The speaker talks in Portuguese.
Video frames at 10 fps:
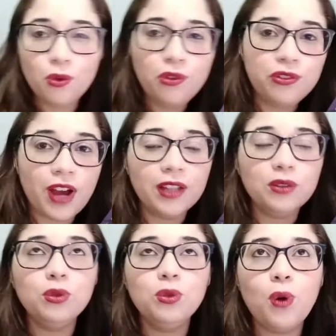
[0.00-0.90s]
O
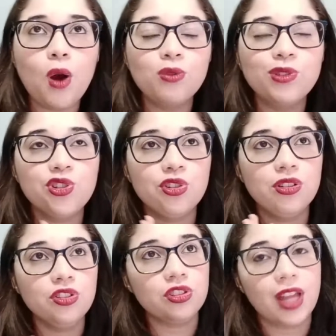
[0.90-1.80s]
fato do August
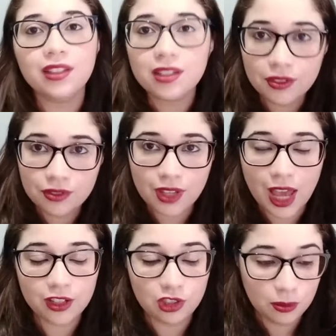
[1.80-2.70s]
estar nessa
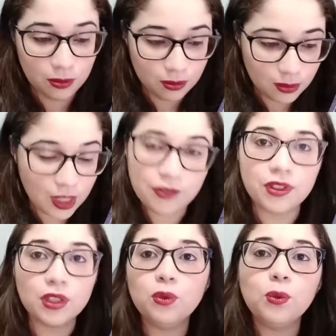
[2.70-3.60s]
viagem
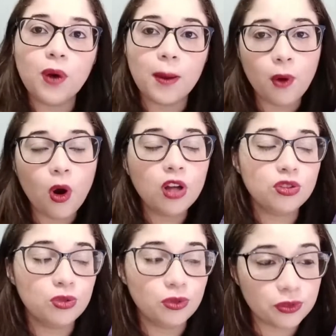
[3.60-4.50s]
devido à
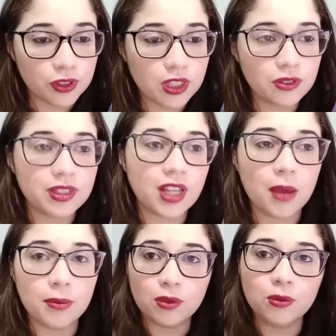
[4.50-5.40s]
morte do filho,
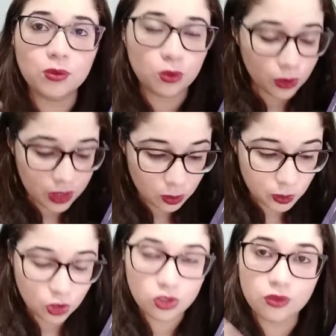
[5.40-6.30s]
sabe? Com todo esse
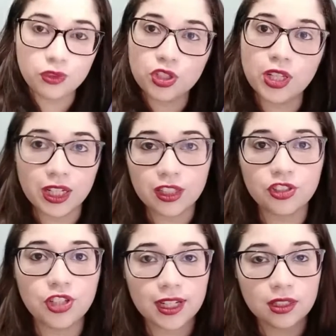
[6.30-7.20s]
objetivo de querer
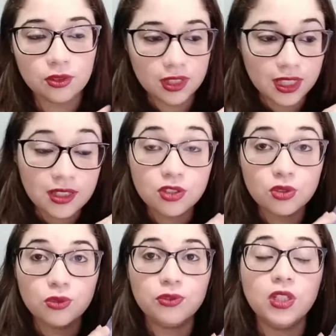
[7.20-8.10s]
deixar as cinzas
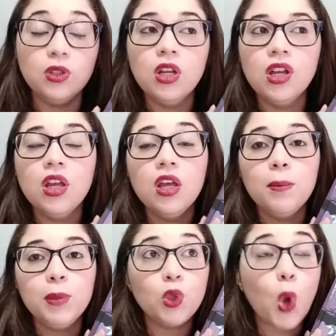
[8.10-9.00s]
do filho.
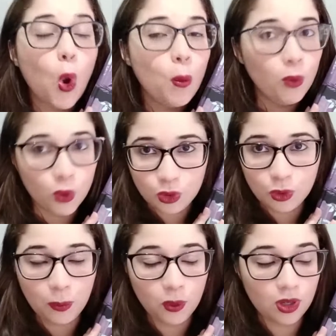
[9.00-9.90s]
Me tocou
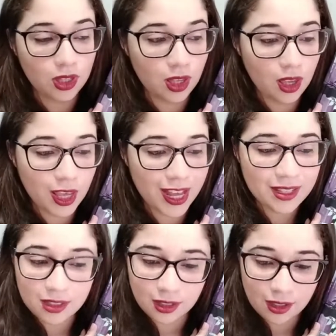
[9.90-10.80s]
muito porque,
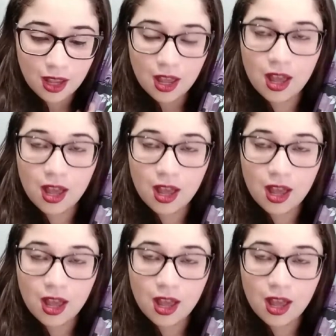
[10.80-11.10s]
assim,